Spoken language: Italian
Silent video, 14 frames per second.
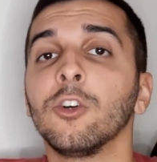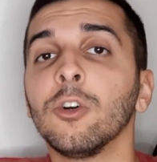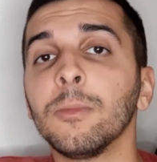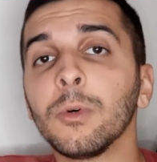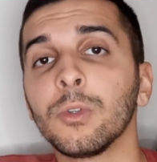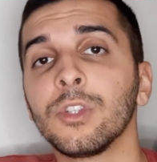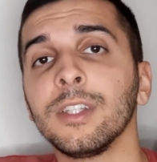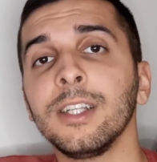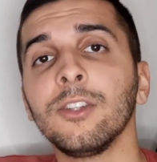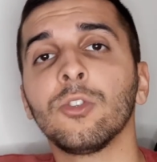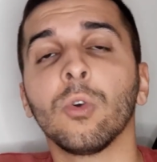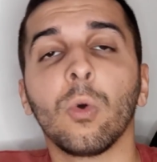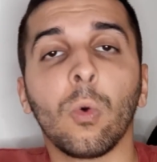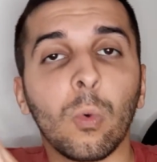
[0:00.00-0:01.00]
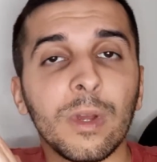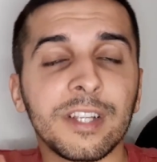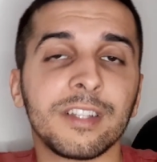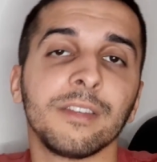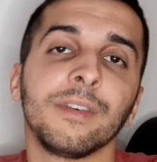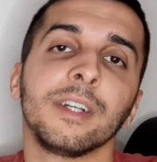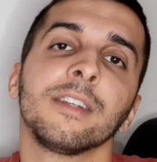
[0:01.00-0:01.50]
come ho già detto,
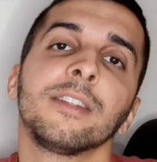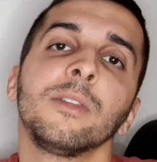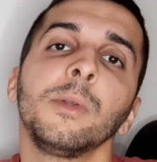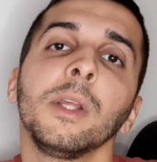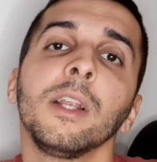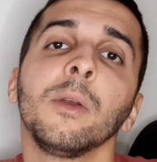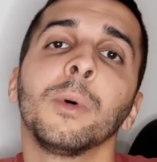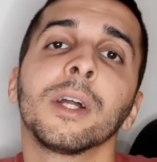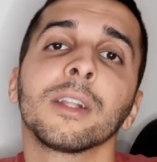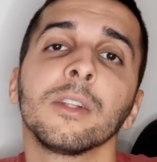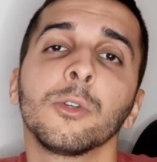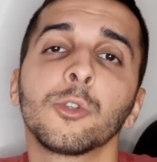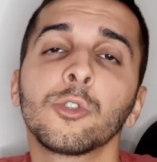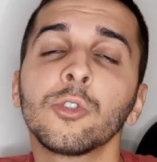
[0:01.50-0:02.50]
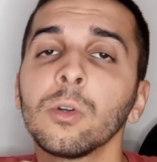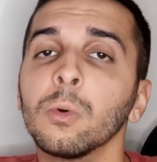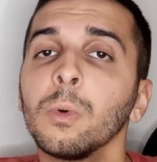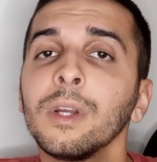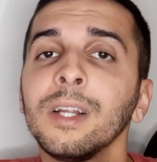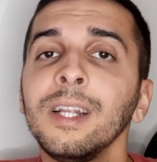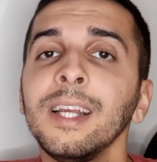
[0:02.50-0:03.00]
queste variazioni riguardano solo
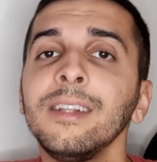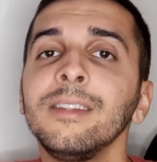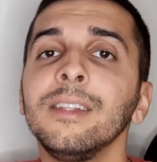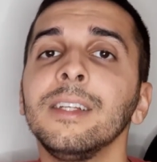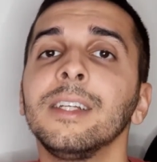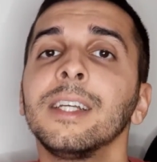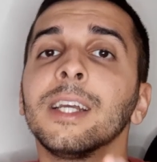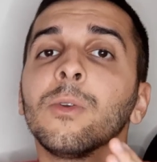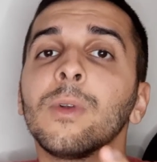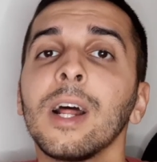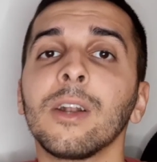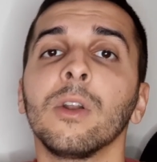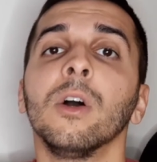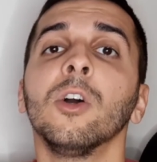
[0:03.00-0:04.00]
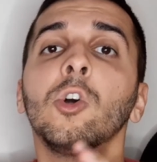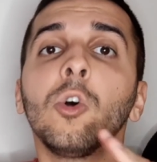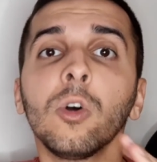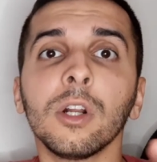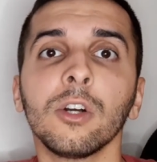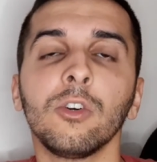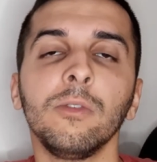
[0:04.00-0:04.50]
quei clienti che non hanno
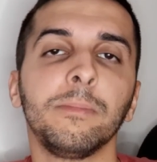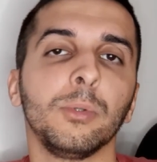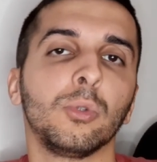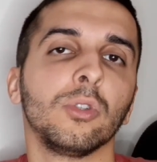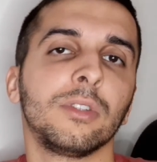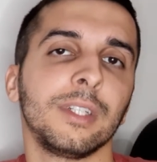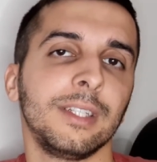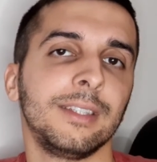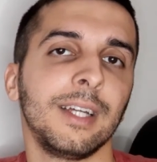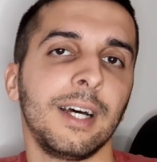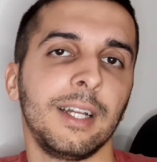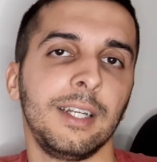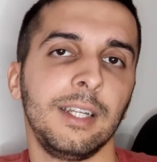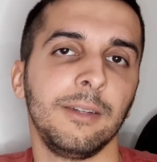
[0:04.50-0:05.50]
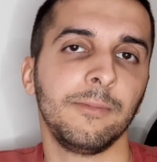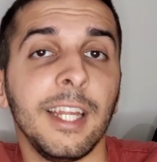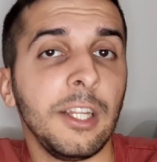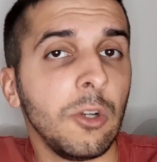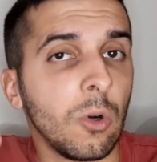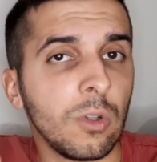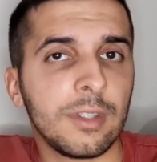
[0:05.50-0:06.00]
ancora compiuto 30 anni.
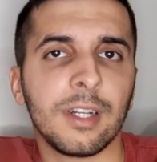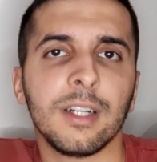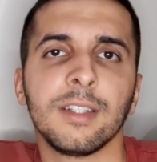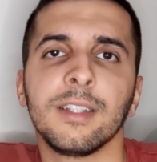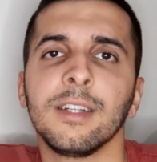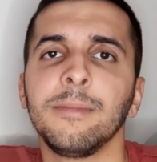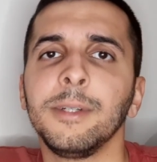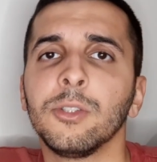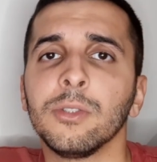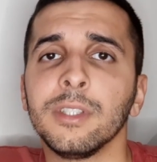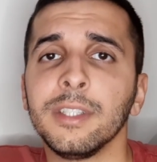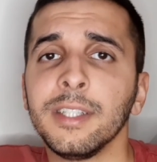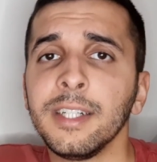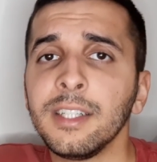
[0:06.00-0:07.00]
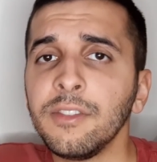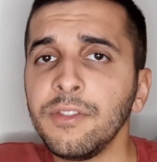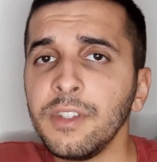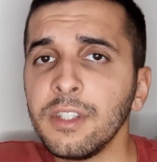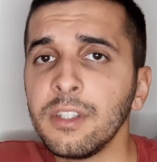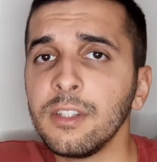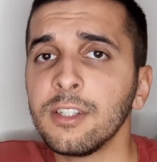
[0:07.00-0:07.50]
Inoltre l'azzeramento dei diritti
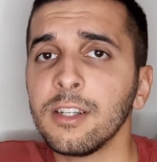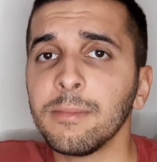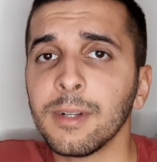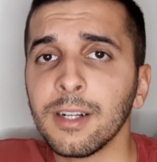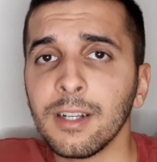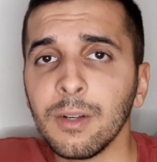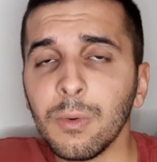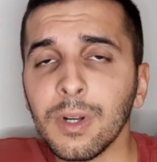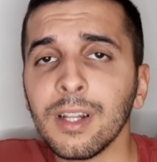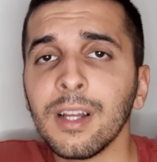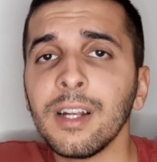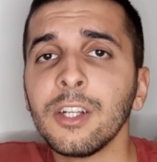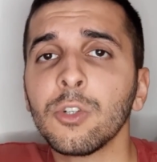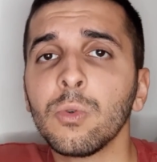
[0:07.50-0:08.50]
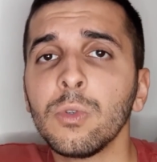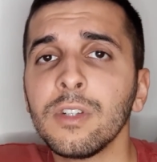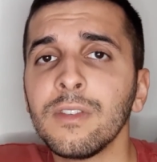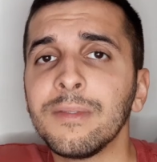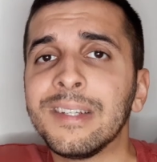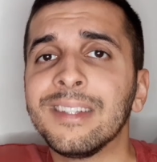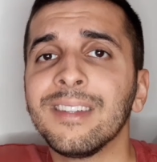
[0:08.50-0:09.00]
fissi sembra riguardare
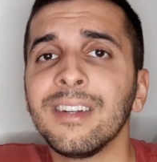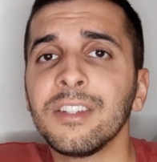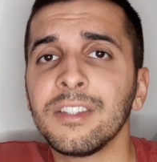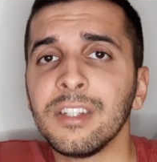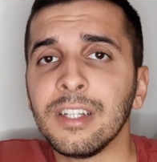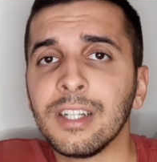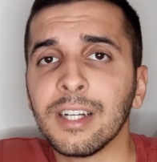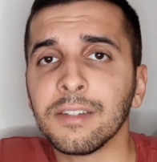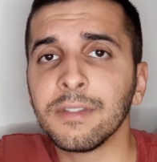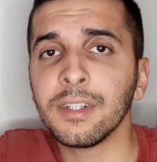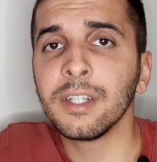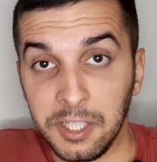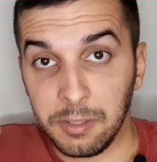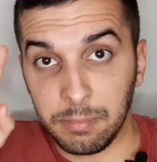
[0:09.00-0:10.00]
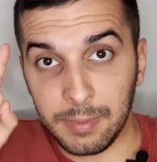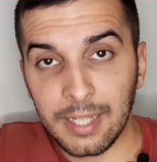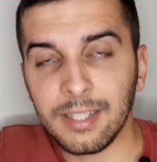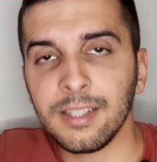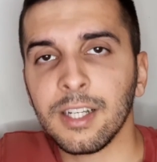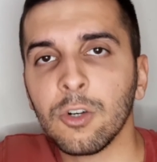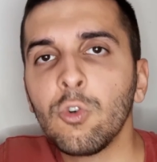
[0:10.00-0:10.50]
esclusivamente le SICAV, i
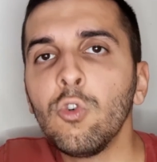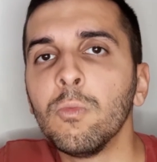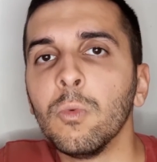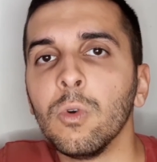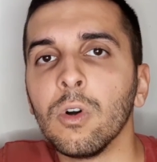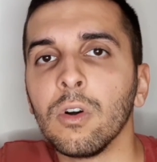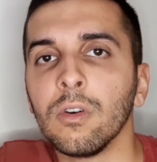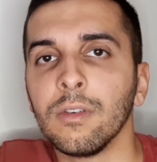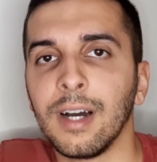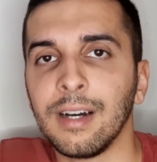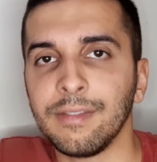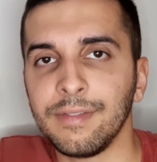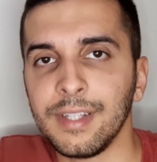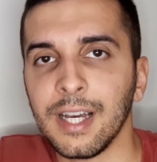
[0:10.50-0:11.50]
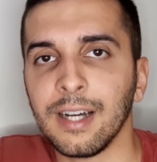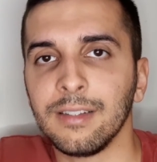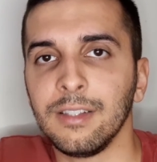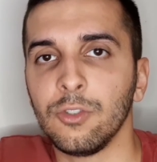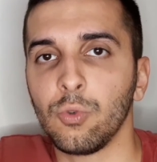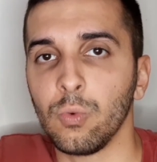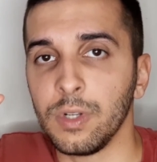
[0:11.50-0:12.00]
piani di accumulo
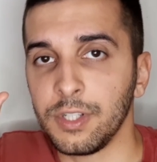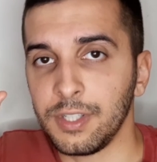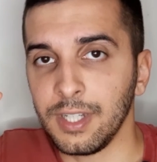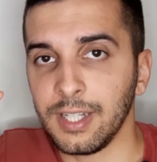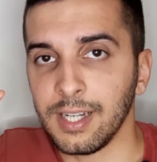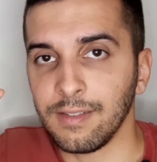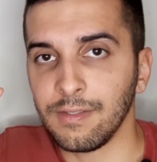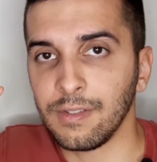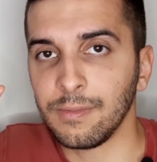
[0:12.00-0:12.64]
avviati sulle SICAV.